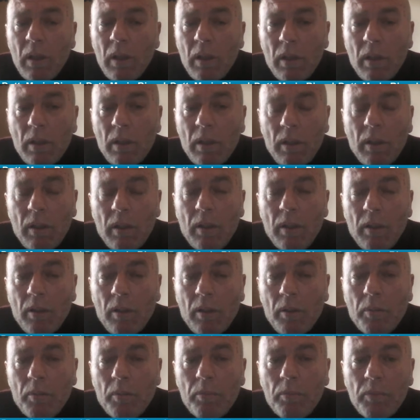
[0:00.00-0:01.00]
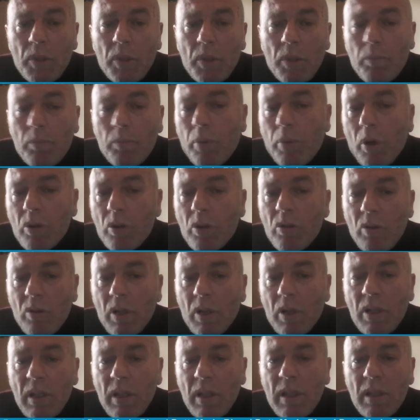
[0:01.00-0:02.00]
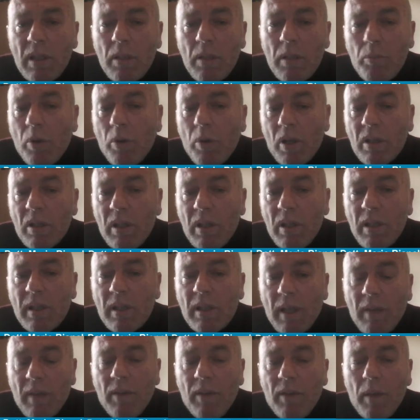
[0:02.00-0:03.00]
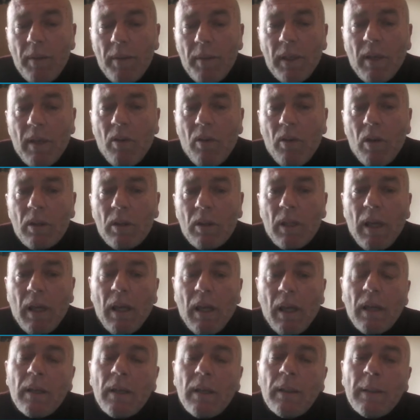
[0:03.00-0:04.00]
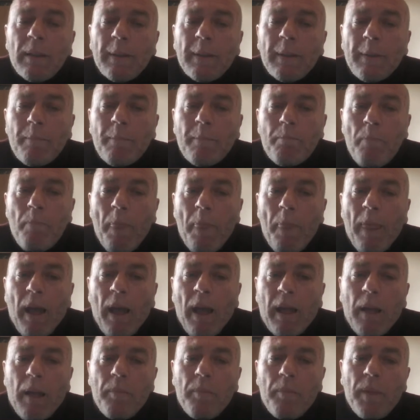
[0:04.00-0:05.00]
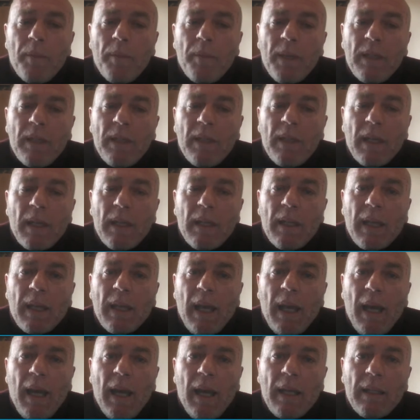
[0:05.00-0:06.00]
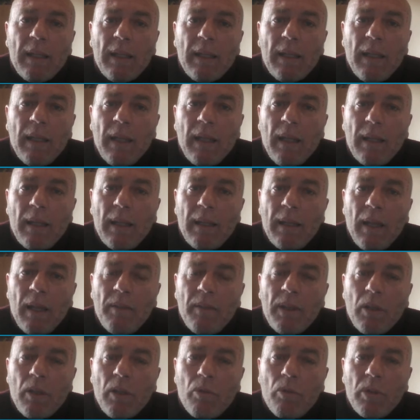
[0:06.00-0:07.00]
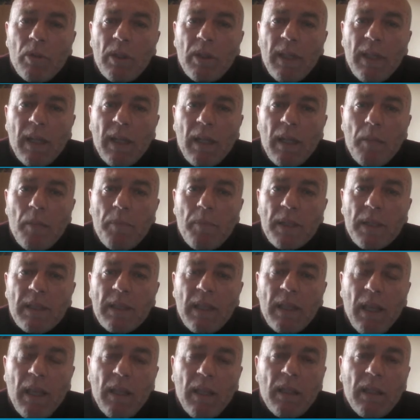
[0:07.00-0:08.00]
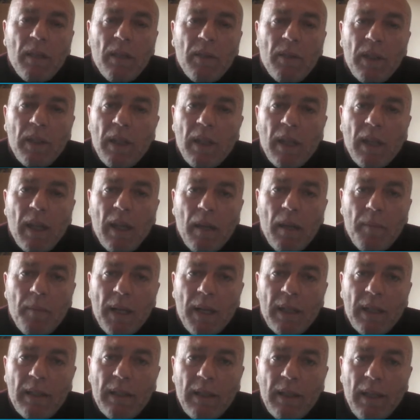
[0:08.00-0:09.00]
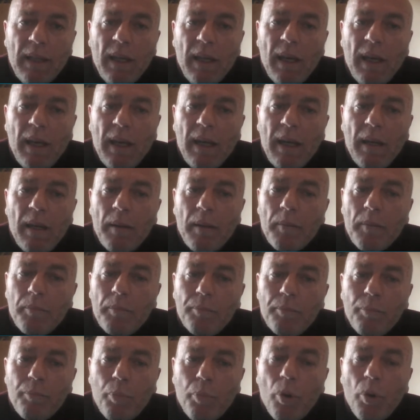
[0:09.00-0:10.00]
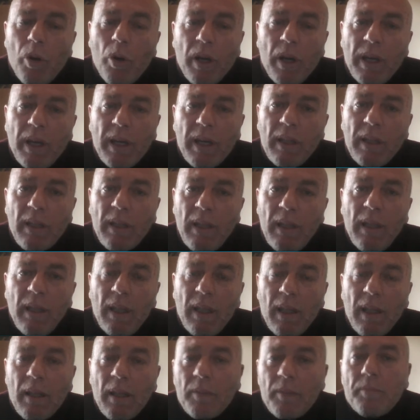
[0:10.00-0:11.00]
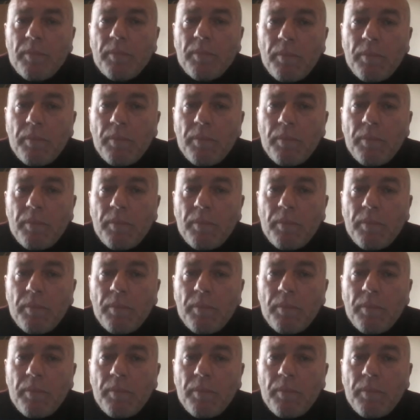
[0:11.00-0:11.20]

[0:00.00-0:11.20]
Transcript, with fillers: eh, si, assist, si, può assistere veramente a volte a, a cambiamenti radicali della, della vita quotidiana dei pazienti e vedere che la malattia può regredire,